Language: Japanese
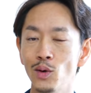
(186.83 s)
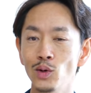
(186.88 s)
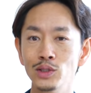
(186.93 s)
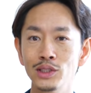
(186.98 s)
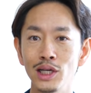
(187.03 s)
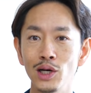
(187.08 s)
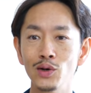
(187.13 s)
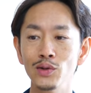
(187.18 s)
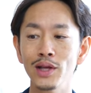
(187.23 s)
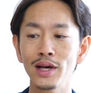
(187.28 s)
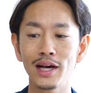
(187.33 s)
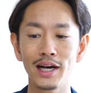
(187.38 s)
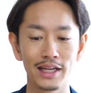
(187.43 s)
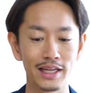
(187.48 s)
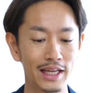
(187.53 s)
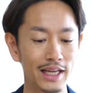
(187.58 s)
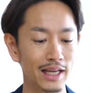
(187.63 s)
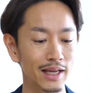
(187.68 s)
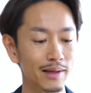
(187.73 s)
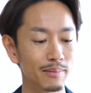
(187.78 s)
こちらの中
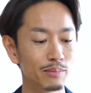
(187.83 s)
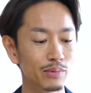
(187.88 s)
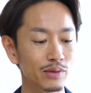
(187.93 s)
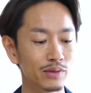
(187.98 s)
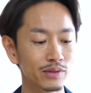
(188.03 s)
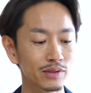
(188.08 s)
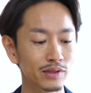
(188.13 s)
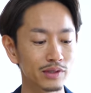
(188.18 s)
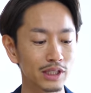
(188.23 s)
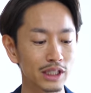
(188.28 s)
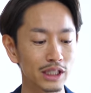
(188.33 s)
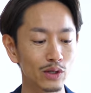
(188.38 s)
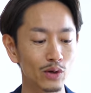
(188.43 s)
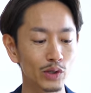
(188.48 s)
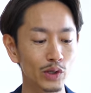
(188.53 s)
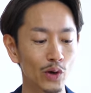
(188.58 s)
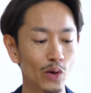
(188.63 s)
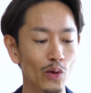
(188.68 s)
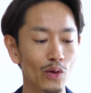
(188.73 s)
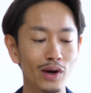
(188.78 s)
に分類の
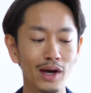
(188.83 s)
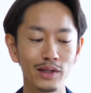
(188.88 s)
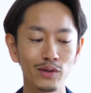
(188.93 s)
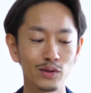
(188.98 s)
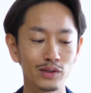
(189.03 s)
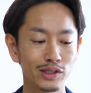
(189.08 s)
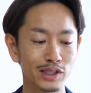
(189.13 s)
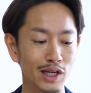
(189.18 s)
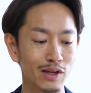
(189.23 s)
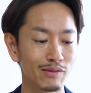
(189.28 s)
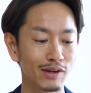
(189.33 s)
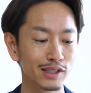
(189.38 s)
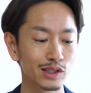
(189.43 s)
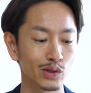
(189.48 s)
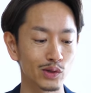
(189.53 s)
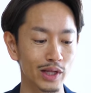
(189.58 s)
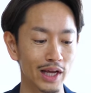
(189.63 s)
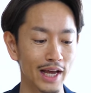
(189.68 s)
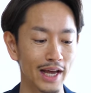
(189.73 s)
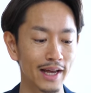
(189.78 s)
表が載っていま
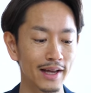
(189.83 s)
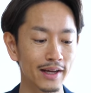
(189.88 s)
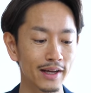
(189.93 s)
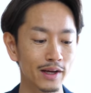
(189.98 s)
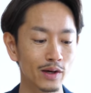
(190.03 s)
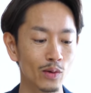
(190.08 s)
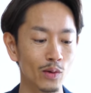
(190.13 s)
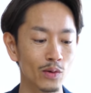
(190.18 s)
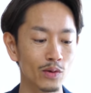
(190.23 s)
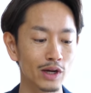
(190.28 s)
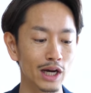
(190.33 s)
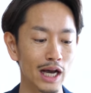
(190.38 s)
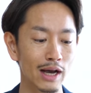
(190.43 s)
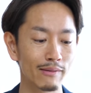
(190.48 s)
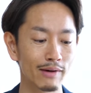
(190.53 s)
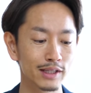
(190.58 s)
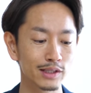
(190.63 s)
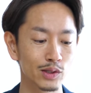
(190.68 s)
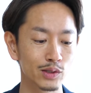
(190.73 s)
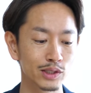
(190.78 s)
すので今
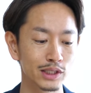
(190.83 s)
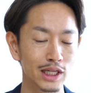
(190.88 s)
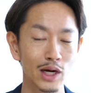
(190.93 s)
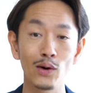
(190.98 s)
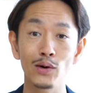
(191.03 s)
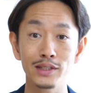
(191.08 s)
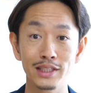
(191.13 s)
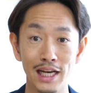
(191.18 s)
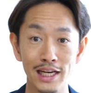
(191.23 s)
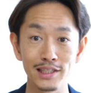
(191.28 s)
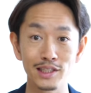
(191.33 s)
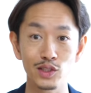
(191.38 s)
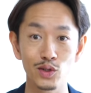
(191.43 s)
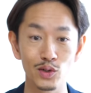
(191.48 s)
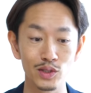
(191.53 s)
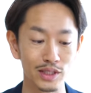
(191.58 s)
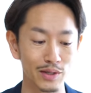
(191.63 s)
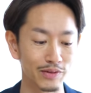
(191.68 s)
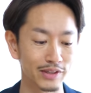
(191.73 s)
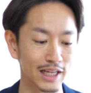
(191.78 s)
回はそちらを参
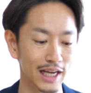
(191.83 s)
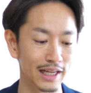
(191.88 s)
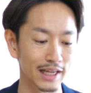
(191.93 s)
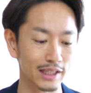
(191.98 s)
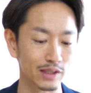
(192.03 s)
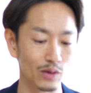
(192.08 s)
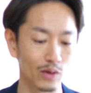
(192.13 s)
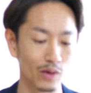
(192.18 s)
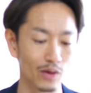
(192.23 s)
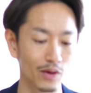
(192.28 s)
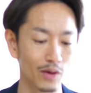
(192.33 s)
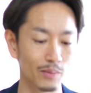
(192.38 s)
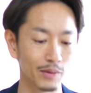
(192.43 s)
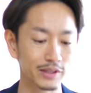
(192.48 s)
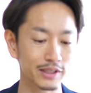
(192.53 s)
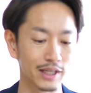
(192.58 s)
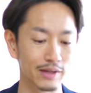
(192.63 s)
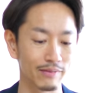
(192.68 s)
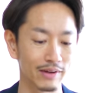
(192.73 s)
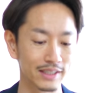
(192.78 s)
照してみたいなと
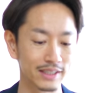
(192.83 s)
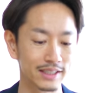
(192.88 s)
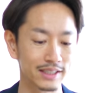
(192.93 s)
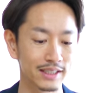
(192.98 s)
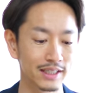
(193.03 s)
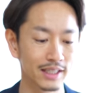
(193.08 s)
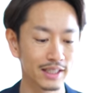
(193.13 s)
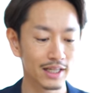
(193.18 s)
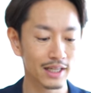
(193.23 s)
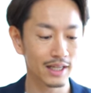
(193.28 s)
思っています